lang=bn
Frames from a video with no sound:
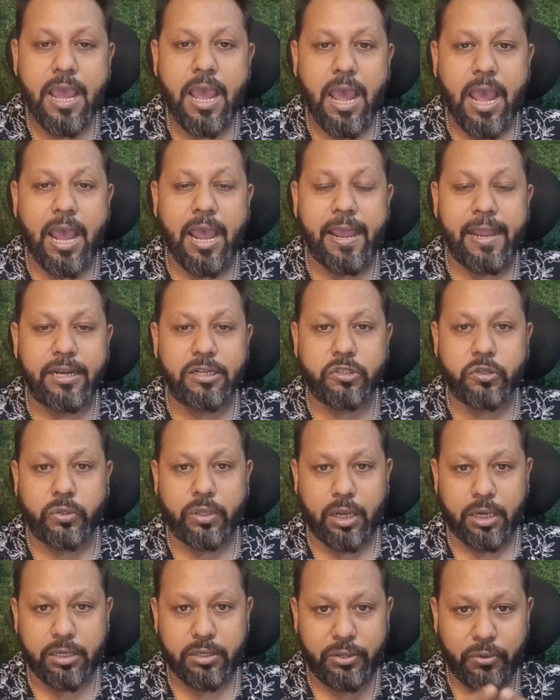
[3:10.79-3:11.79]
and so
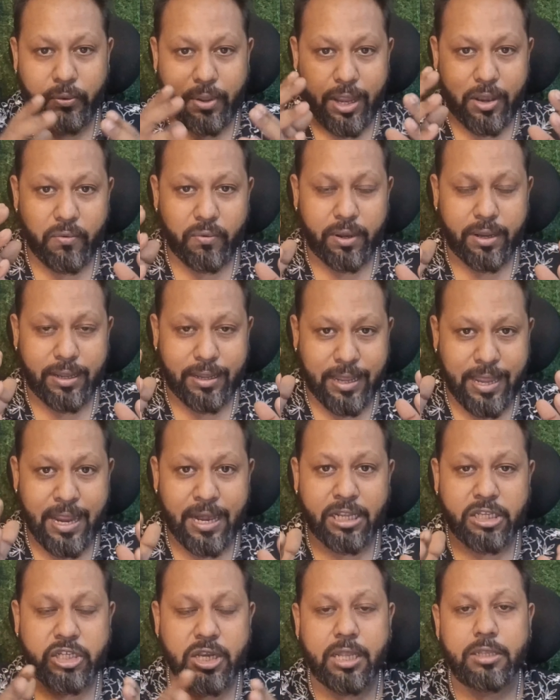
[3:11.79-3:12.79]
that you can
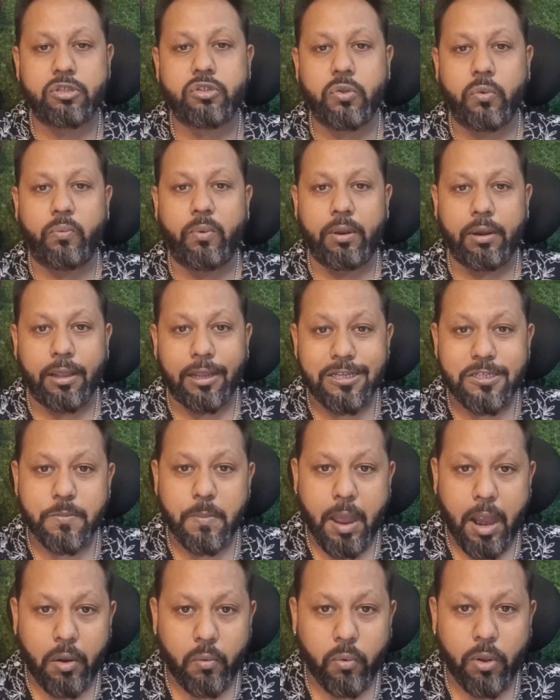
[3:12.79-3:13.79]
get a chance to win a
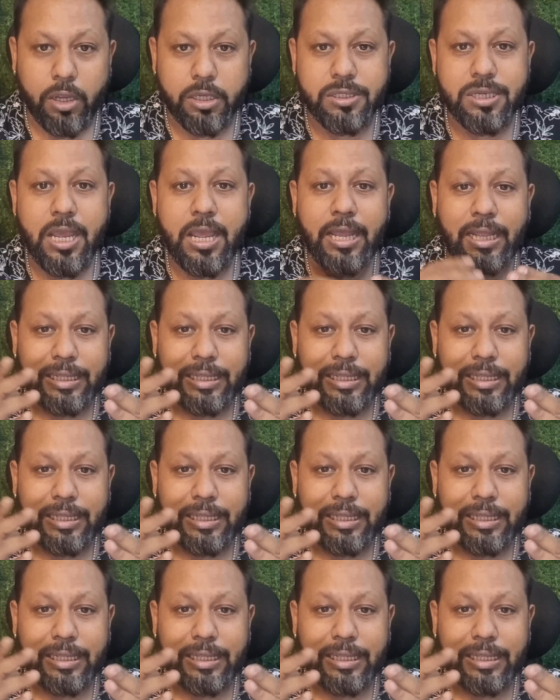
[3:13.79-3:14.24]
smartwatch